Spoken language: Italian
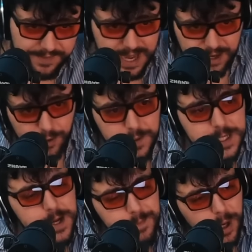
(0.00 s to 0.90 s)
a farlo,
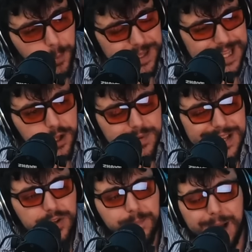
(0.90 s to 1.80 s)
però mettendomi
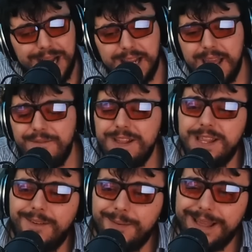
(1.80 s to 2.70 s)
nei suoi panni,
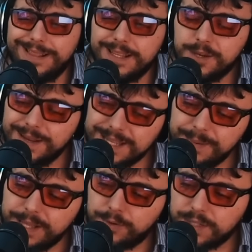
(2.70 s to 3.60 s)
effettivamente, cioè, ma
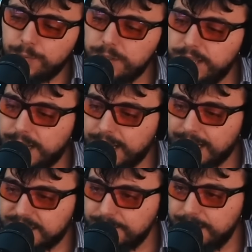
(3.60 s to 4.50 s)
sapete cosa vuol dire?
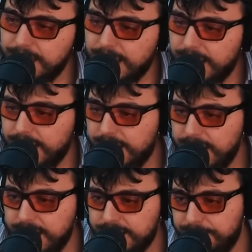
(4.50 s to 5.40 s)
Grazie
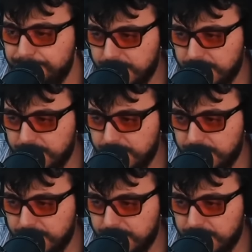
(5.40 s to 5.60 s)
mille Ede,